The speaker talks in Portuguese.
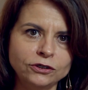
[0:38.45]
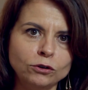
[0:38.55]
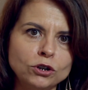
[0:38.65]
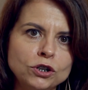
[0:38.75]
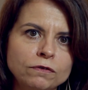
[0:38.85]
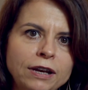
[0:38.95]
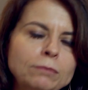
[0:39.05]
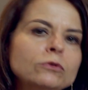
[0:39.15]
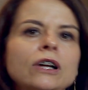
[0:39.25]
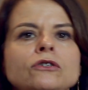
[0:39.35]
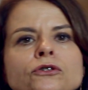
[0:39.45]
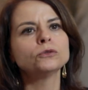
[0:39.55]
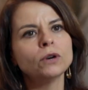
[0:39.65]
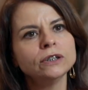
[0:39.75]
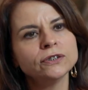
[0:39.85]
se nós tivermos
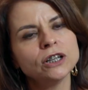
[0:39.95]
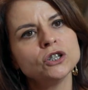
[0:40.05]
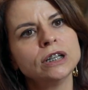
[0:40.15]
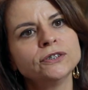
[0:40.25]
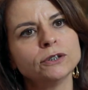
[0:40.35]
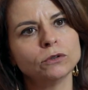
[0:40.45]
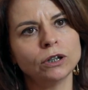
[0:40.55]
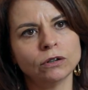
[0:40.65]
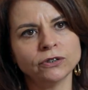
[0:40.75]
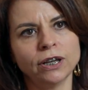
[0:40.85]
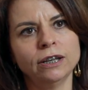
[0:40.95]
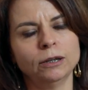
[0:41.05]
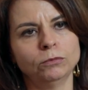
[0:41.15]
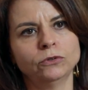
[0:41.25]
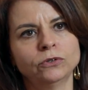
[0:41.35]
ações na direção do que nós
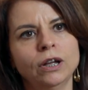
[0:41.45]
queremos.